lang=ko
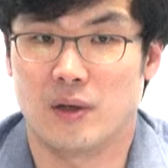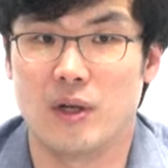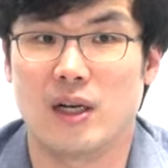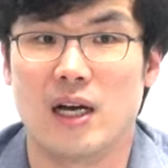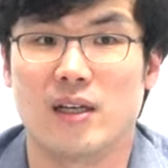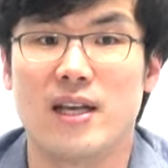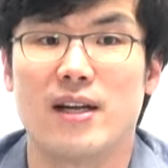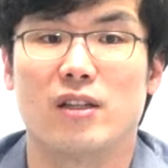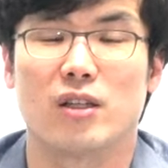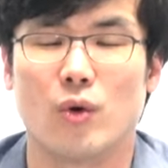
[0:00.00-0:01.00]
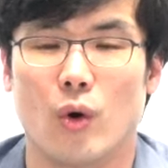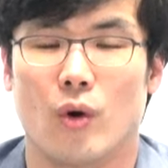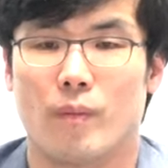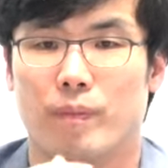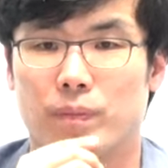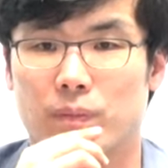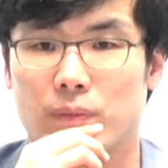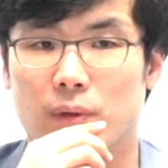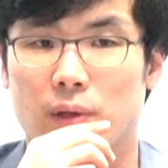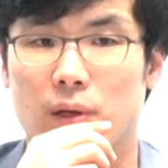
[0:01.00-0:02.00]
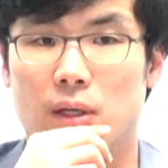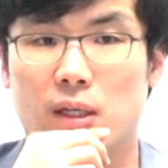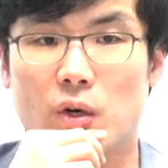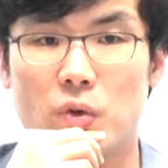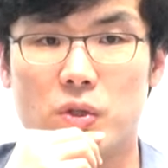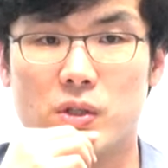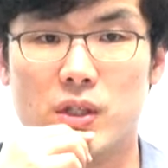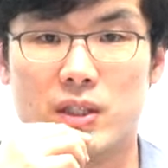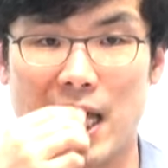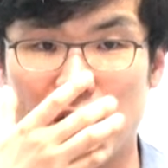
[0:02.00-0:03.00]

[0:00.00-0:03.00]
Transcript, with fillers: 그러니까 그 얘기를 듣고 크로노스는